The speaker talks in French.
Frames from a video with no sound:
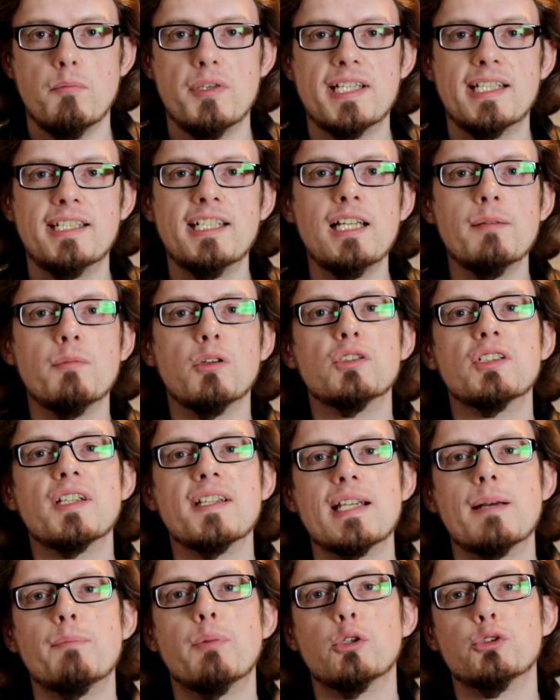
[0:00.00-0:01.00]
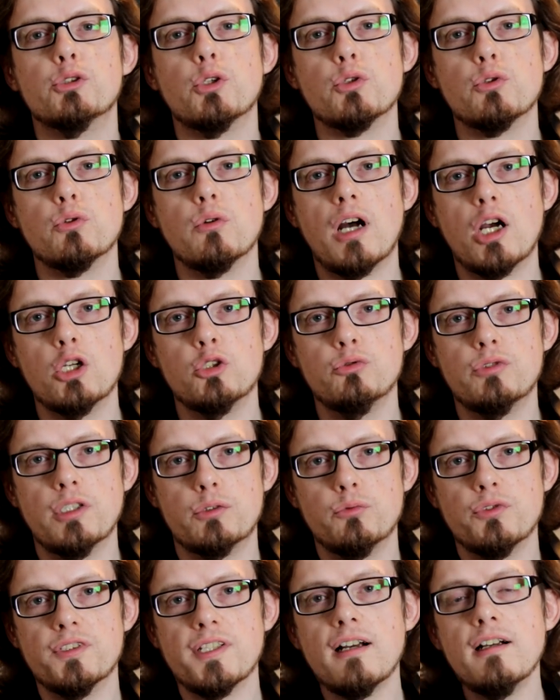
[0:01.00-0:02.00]
Mais un élément très important se rajoute à
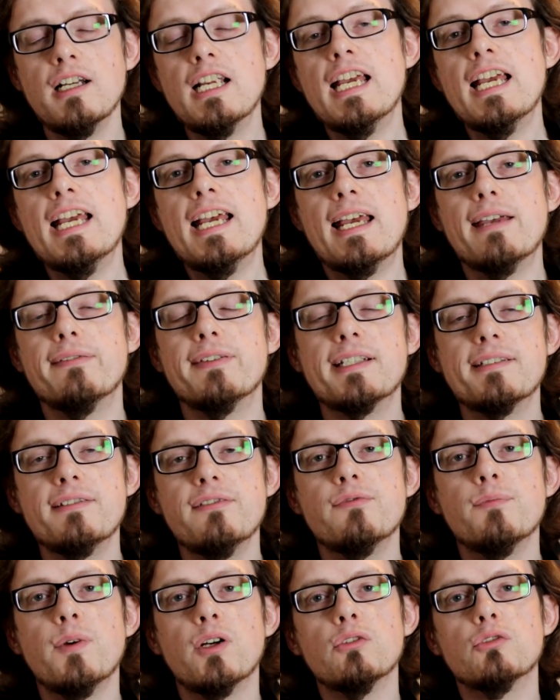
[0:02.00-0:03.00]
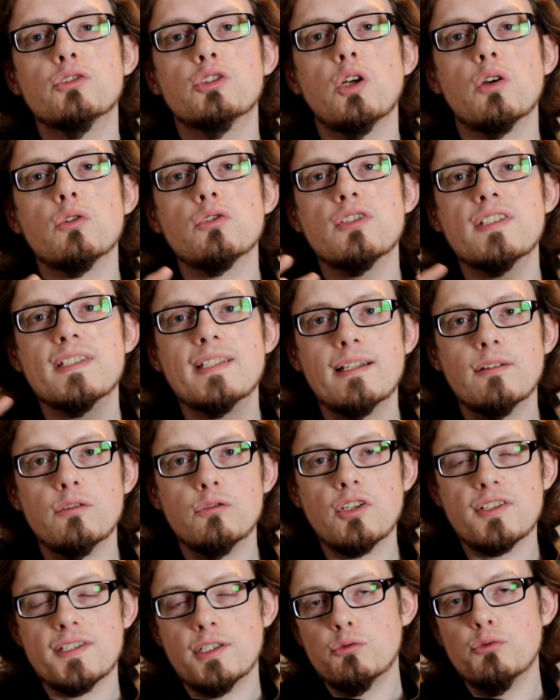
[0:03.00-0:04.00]
tout ça, effectivement dans,
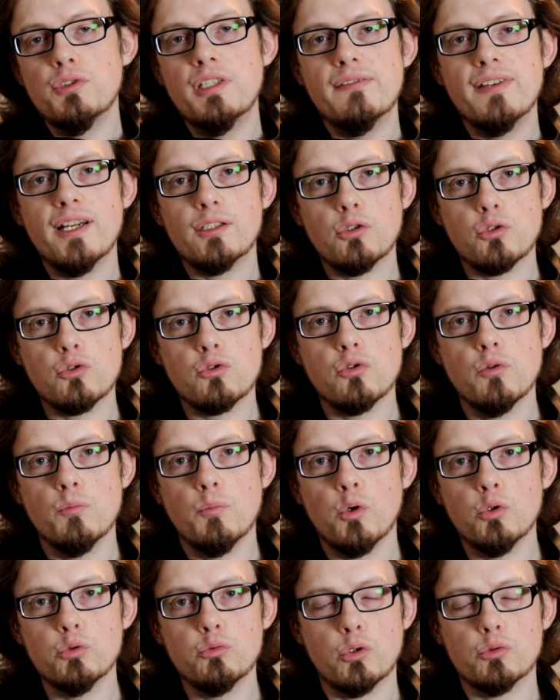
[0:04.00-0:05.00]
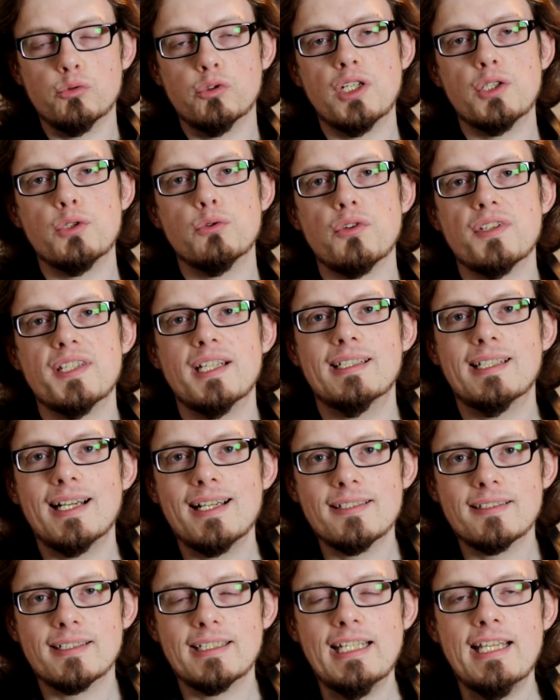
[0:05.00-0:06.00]
cet univers, dans ce monde ou en tout cas sur cet
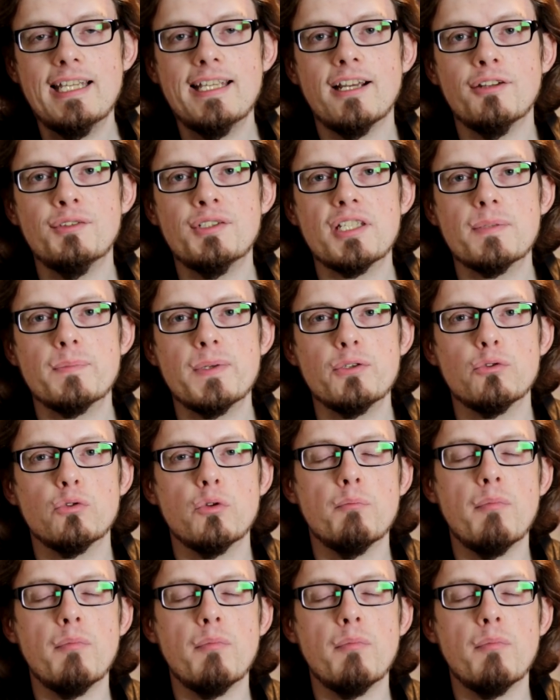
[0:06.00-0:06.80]
astre, il y a une espèce de